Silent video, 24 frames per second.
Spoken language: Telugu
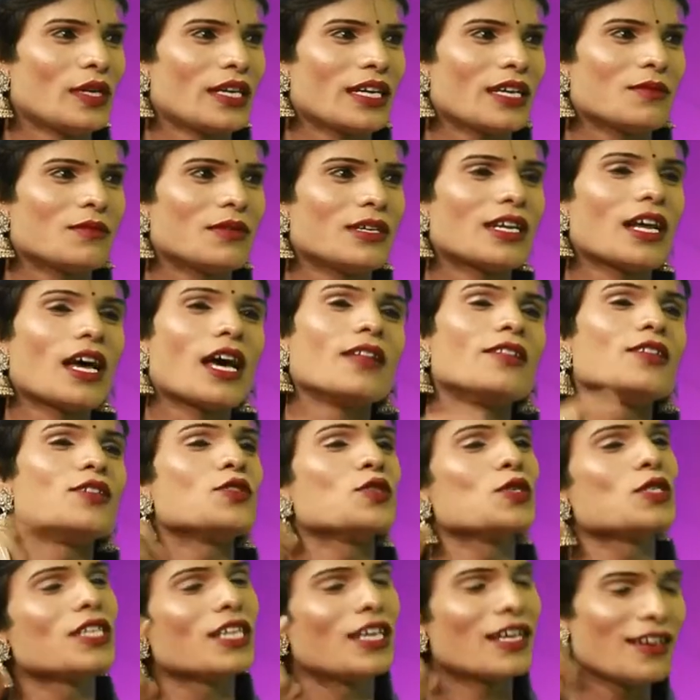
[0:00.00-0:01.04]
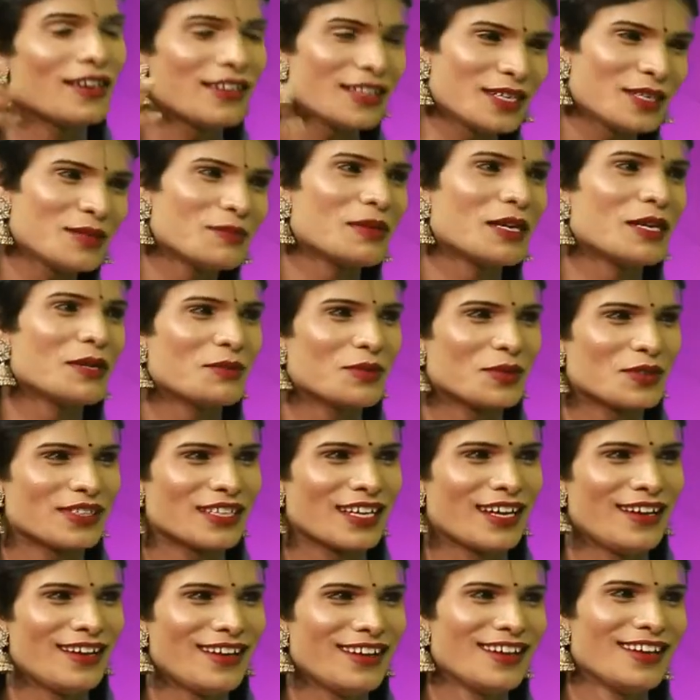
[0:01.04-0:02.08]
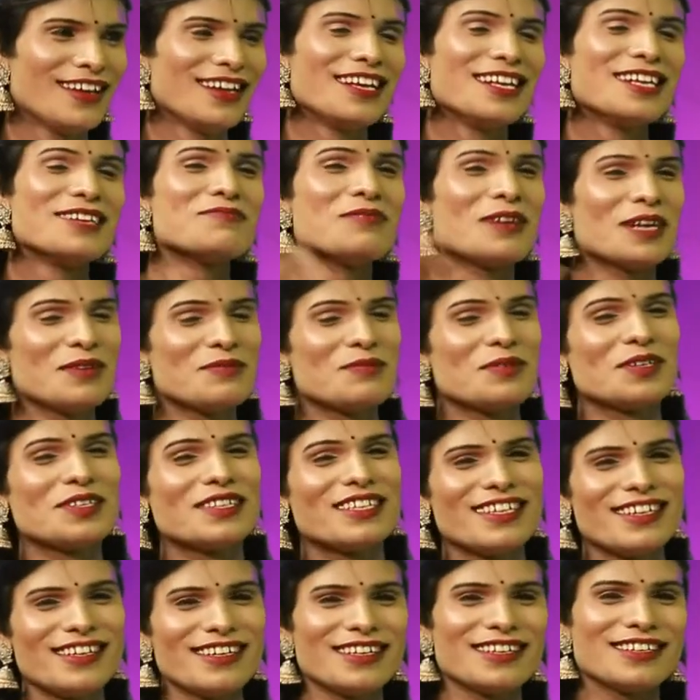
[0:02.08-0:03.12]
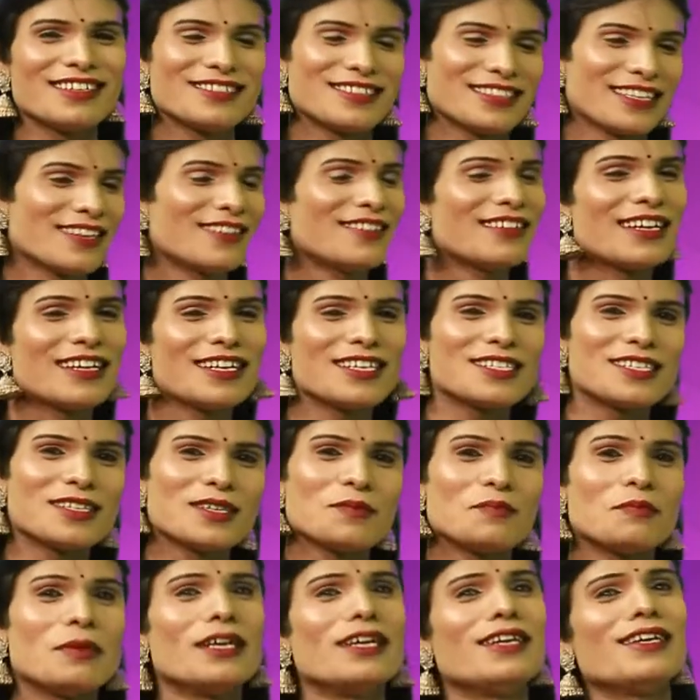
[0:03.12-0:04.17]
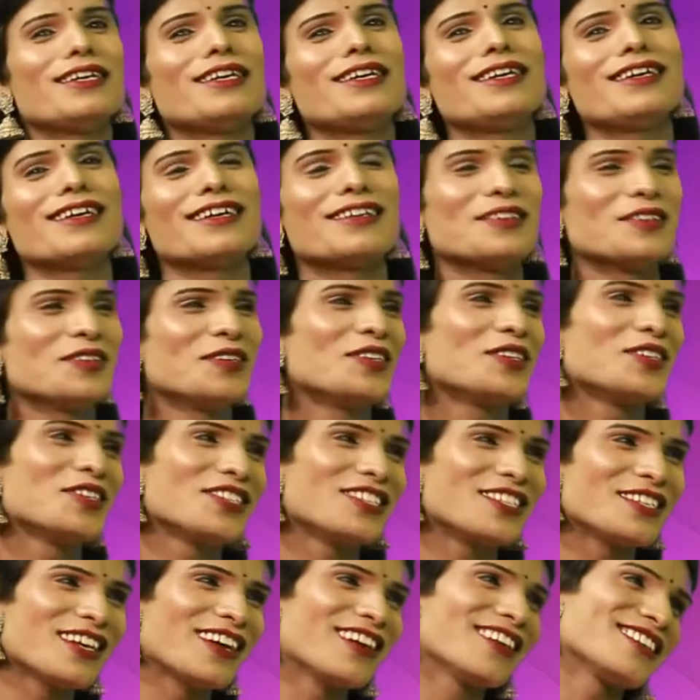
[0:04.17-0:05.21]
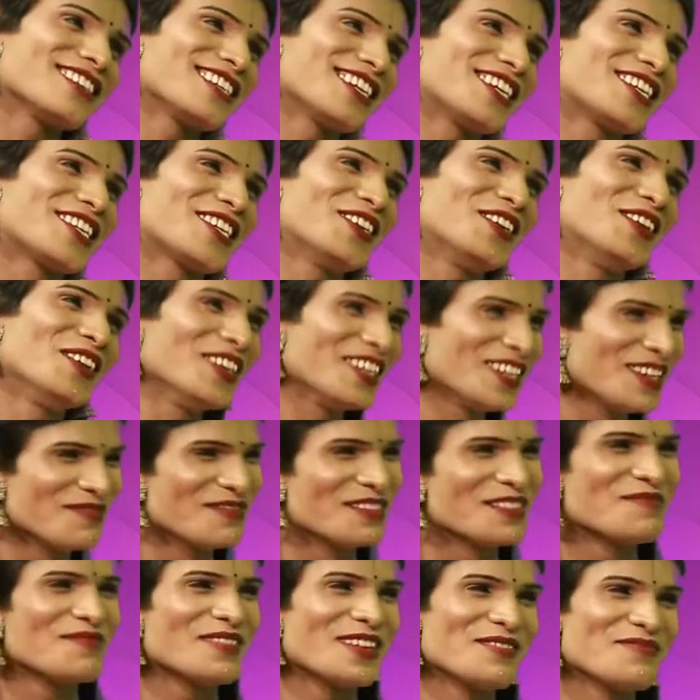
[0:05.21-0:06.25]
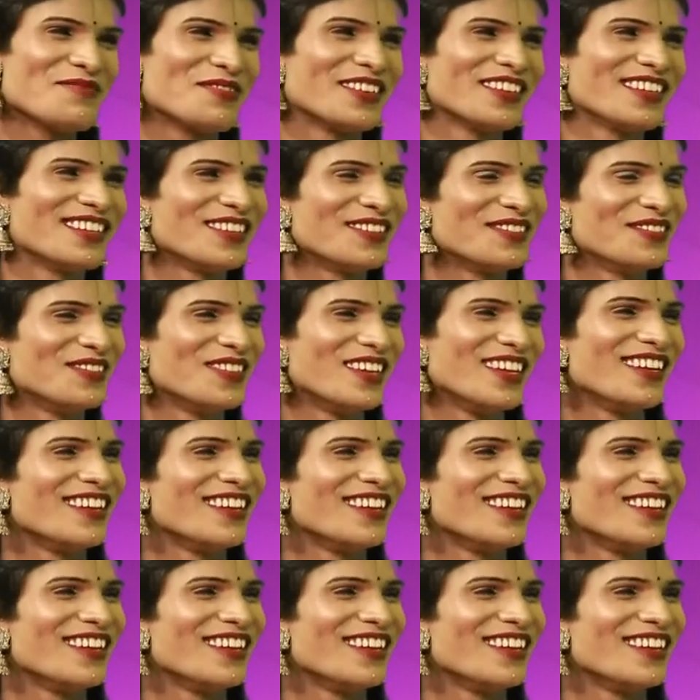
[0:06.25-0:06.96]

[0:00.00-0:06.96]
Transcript: ఉంటాయి అనమాట అది చూసి కళ్ళు తిరిగి పడిపోతా పడిపోతే తను నరేష్ గారు పింకీ అనుకుంటూ వచ్చి అట్ చేసుకోవడం పడిపోయడం